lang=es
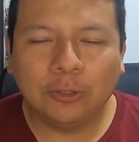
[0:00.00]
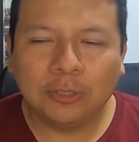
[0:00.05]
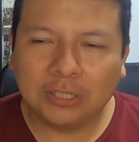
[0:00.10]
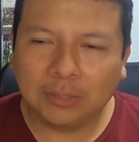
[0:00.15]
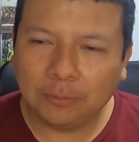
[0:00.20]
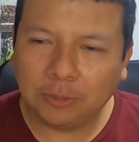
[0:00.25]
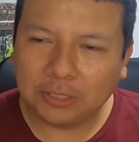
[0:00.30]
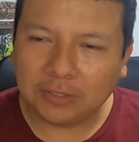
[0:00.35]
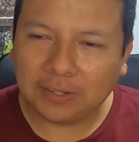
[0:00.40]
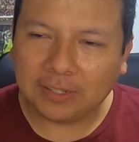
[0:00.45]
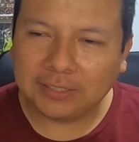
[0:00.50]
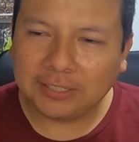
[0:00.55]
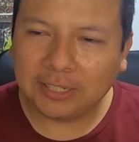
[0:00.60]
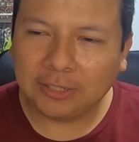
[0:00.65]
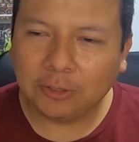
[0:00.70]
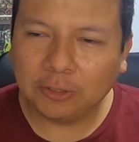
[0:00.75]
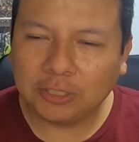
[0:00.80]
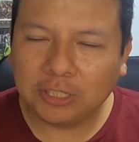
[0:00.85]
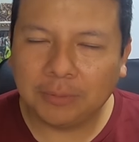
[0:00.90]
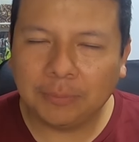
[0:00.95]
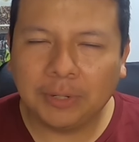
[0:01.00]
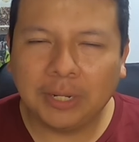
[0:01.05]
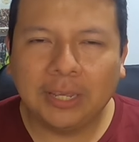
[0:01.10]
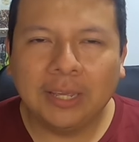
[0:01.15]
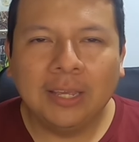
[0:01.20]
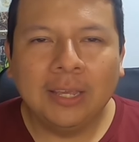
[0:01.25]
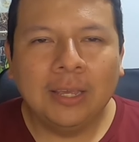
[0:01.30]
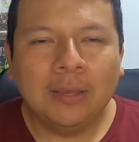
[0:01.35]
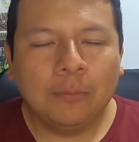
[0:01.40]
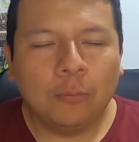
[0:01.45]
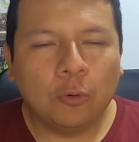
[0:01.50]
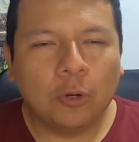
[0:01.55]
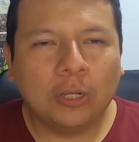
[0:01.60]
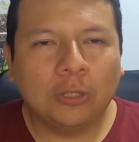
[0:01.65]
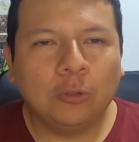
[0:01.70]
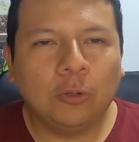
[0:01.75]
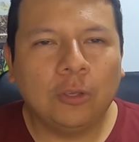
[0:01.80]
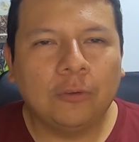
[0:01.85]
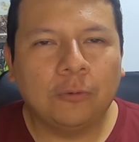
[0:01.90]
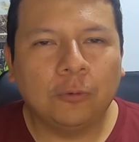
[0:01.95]
Estamos avanzando siempre
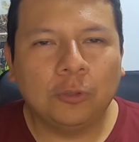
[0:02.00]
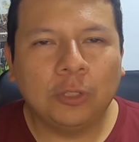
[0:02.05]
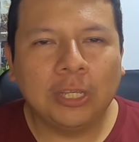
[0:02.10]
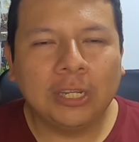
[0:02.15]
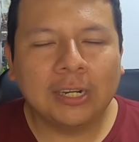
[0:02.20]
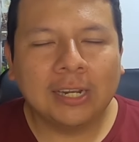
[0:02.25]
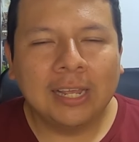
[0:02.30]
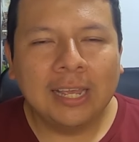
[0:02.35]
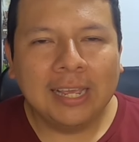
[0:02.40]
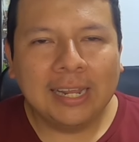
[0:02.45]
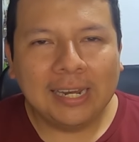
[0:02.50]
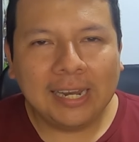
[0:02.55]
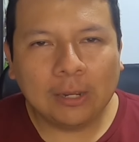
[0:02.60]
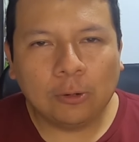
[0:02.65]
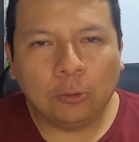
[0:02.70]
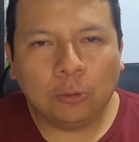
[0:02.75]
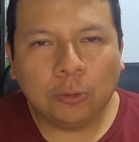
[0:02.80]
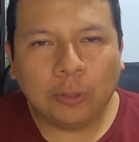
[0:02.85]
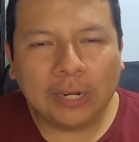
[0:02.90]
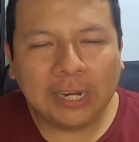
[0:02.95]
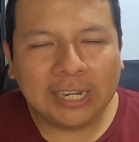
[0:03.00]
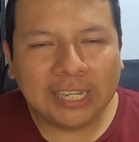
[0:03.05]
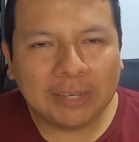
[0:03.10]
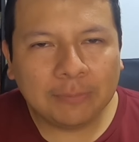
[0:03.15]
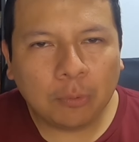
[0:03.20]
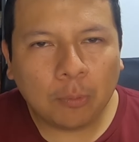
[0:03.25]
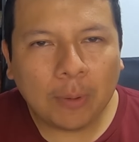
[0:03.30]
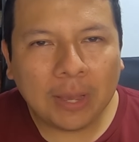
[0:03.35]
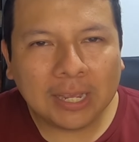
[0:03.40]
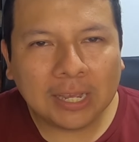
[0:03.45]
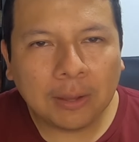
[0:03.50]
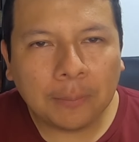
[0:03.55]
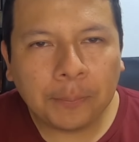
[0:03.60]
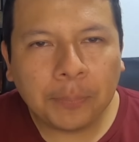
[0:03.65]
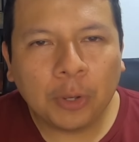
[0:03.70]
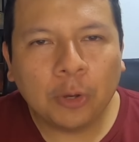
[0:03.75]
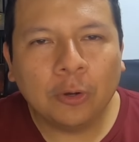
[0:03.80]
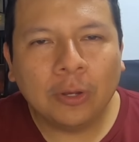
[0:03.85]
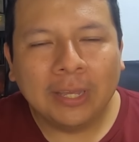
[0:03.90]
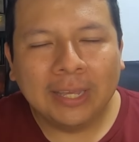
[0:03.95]
buscando difundir la cultura del equipo más
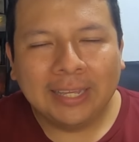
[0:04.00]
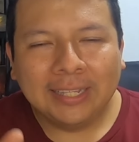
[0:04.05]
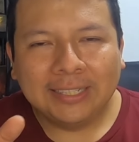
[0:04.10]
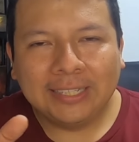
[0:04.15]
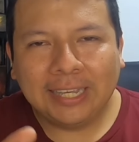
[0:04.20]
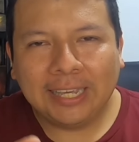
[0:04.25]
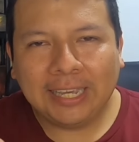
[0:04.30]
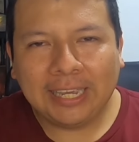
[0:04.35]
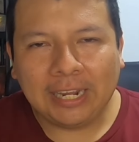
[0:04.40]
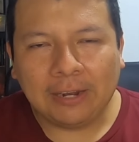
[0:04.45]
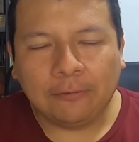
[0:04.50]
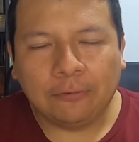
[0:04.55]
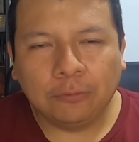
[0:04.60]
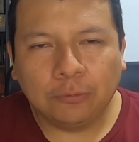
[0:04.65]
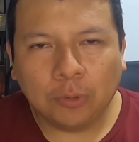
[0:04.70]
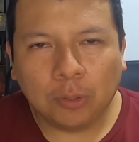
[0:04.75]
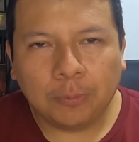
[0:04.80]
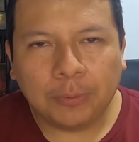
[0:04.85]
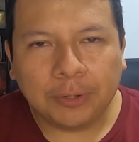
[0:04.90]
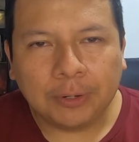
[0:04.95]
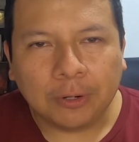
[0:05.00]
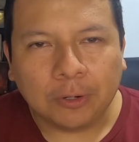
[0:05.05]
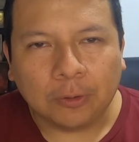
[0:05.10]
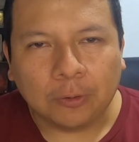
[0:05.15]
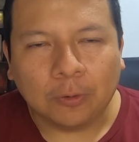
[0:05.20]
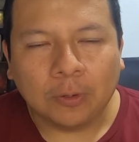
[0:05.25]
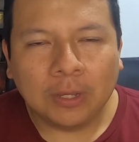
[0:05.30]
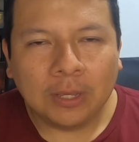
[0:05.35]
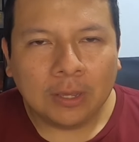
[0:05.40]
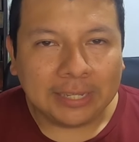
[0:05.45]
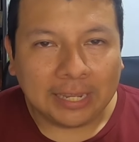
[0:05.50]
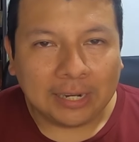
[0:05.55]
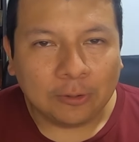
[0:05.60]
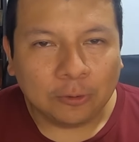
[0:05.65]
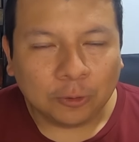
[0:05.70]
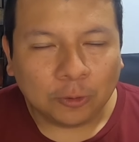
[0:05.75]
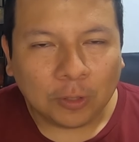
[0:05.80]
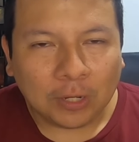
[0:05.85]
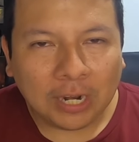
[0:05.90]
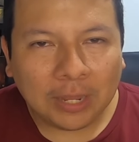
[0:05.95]
campeón del fútbol peruano. Y
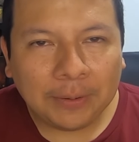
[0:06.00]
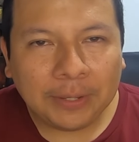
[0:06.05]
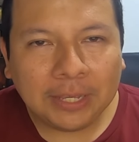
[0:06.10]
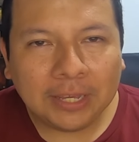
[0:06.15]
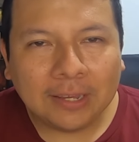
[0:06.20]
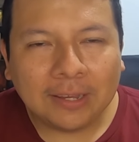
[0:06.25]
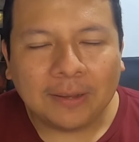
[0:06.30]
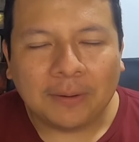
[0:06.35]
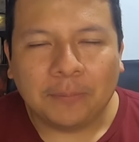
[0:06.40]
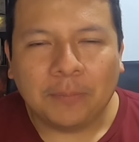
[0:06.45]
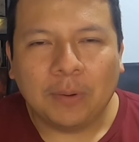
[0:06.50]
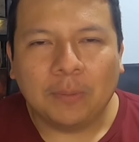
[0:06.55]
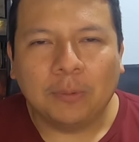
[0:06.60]
luego toda la vida,